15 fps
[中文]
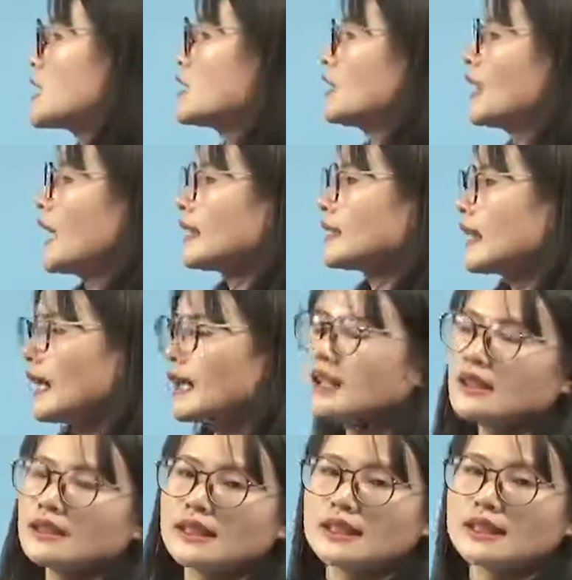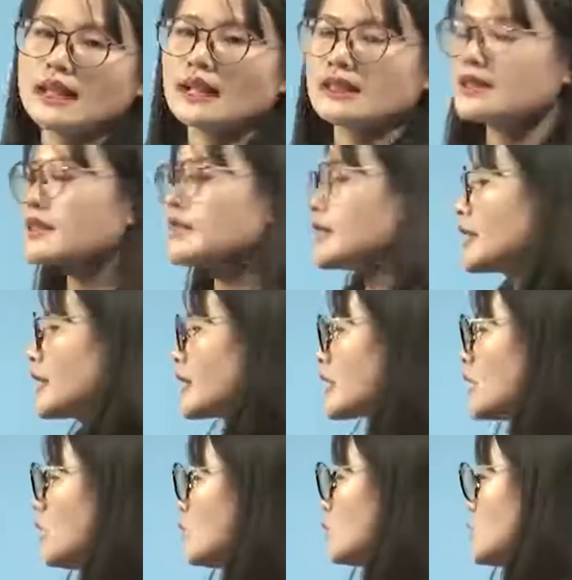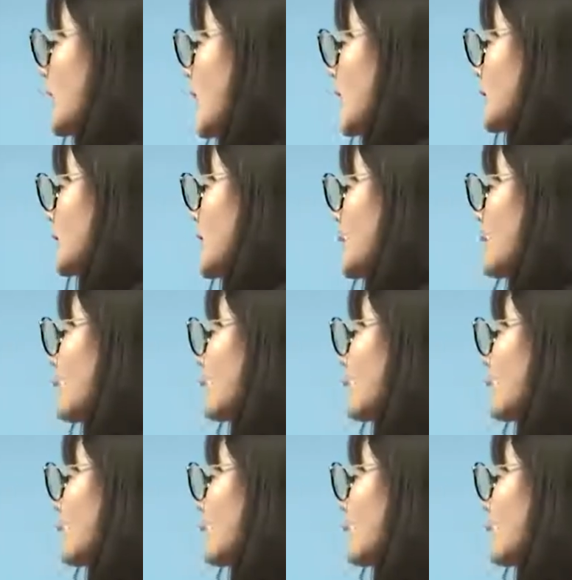成了太和殿的结构搭建。